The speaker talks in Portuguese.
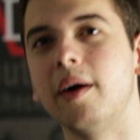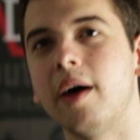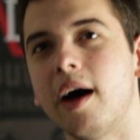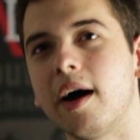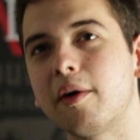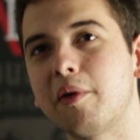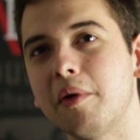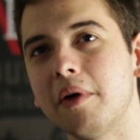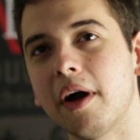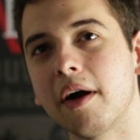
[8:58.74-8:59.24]

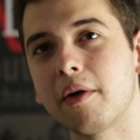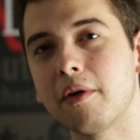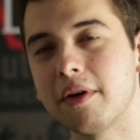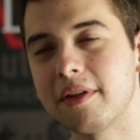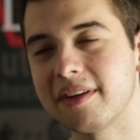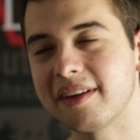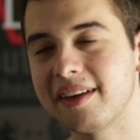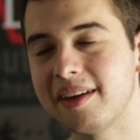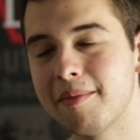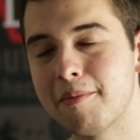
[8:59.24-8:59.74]
A, co a,
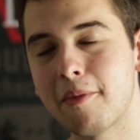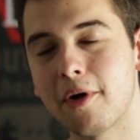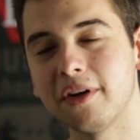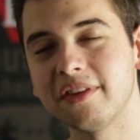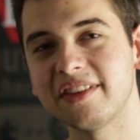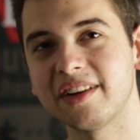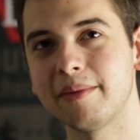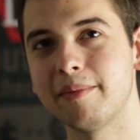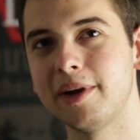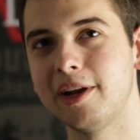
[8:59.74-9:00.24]
coisa que
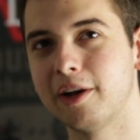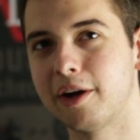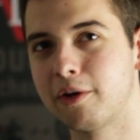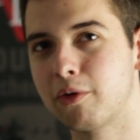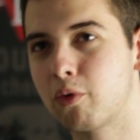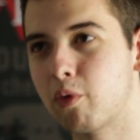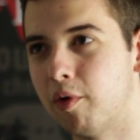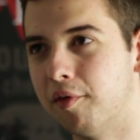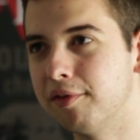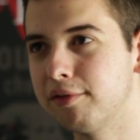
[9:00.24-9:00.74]
mostra melhor
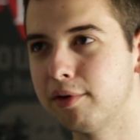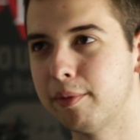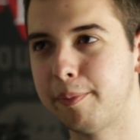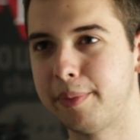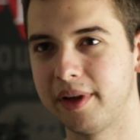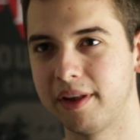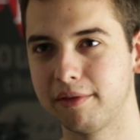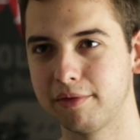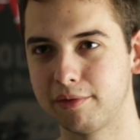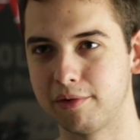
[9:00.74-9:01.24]
o quão
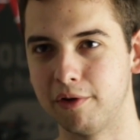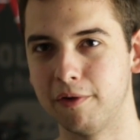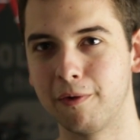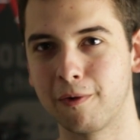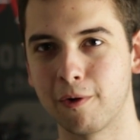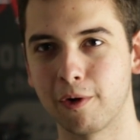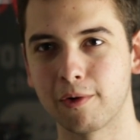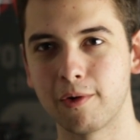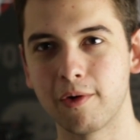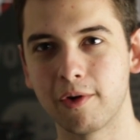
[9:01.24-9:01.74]
surpreso o João
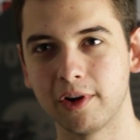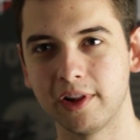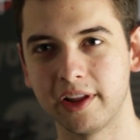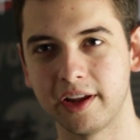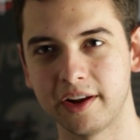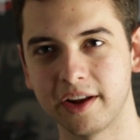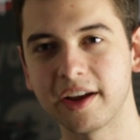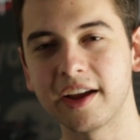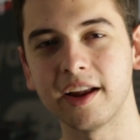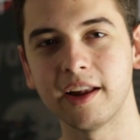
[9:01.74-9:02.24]
ficou com o
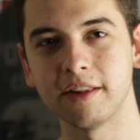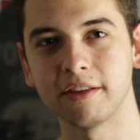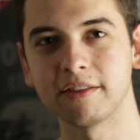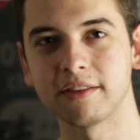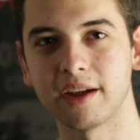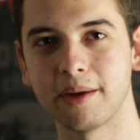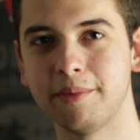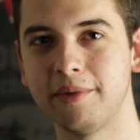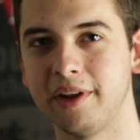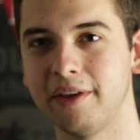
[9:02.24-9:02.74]
goleiro é que ele não
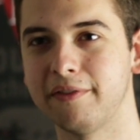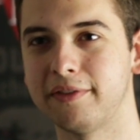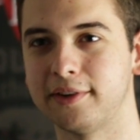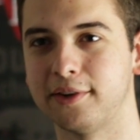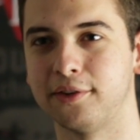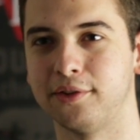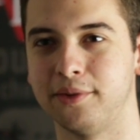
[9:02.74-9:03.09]
sabe nem falar